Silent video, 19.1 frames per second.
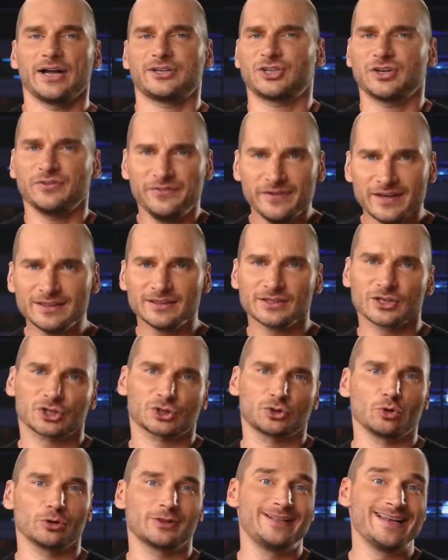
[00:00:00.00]
Очевидно,
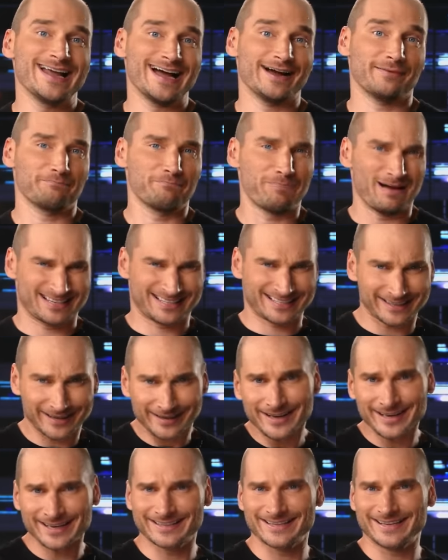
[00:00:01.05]
что для
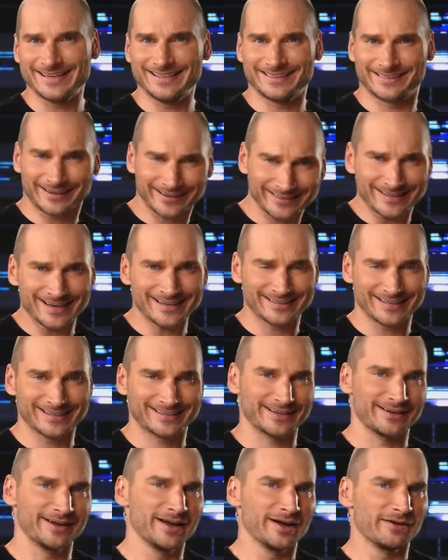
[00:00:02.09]
Бастрыкина интернет –
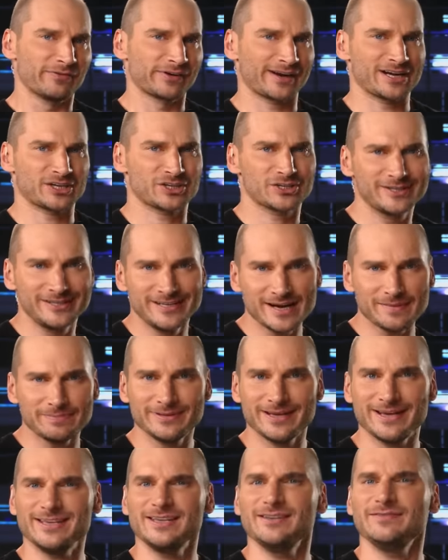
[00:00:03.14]
это
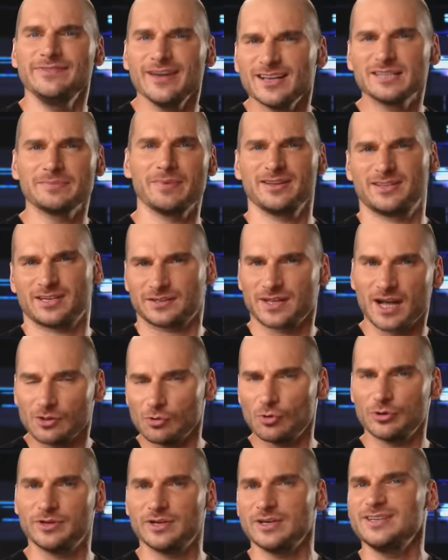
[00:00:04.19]
враждебная неведомая
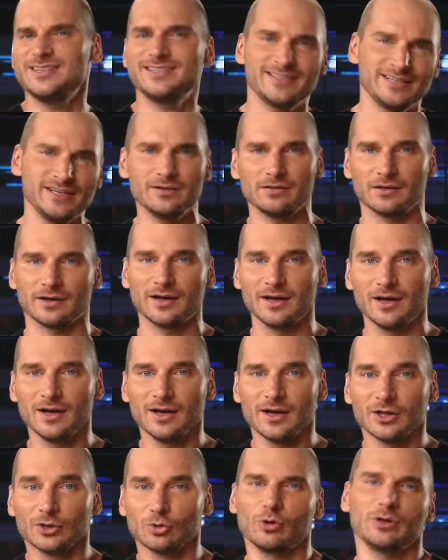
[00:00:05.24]
технология и сила.
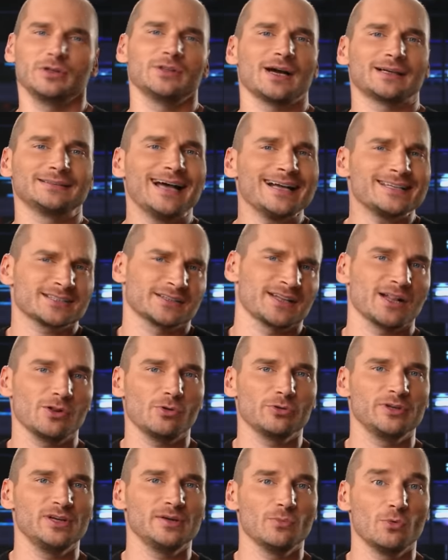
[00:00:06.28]
Но иногда
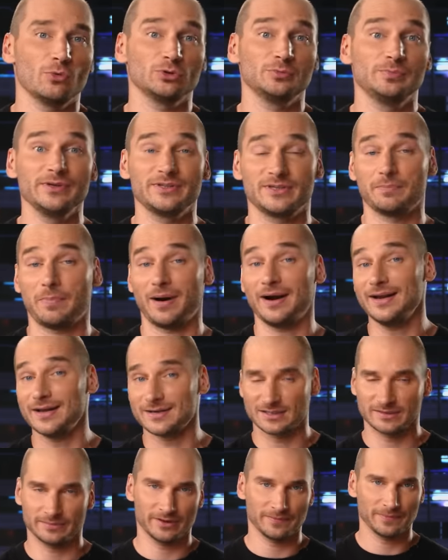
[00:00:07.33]
технологии могут быть и
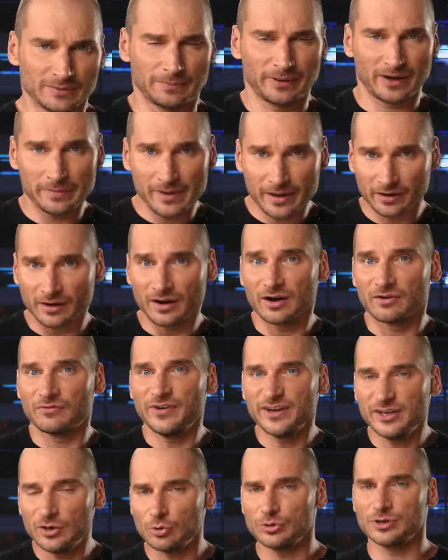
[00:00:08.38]
полезными. Например,
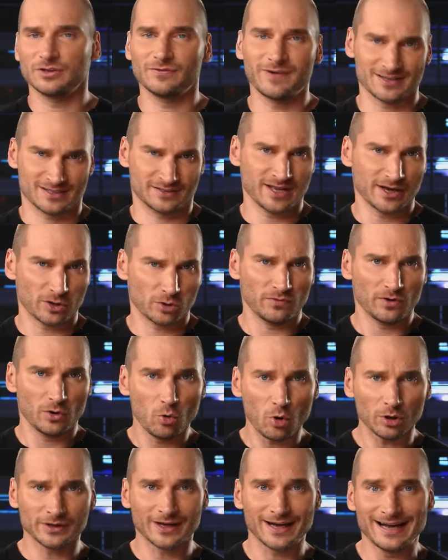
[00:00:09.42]
в июне 22
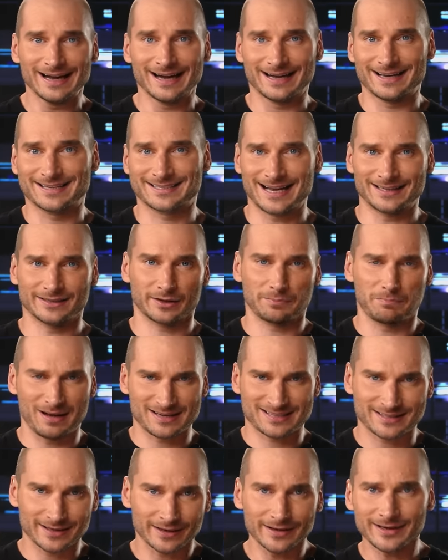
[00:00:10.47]
года Александр
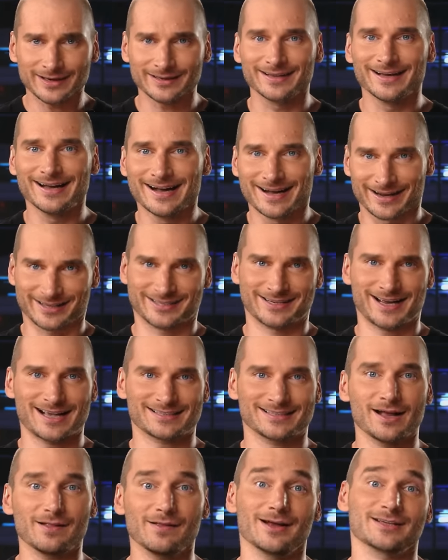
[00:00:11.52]
Бастрыкин
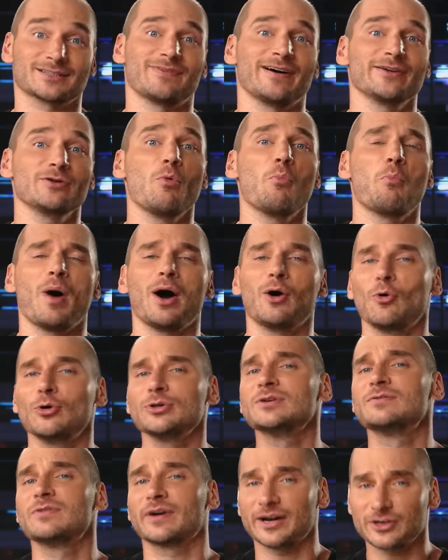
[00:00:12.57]
рассказал о своем
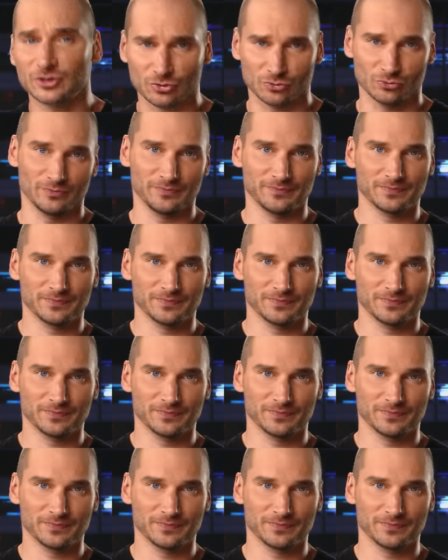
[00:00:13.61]
походе к врачу.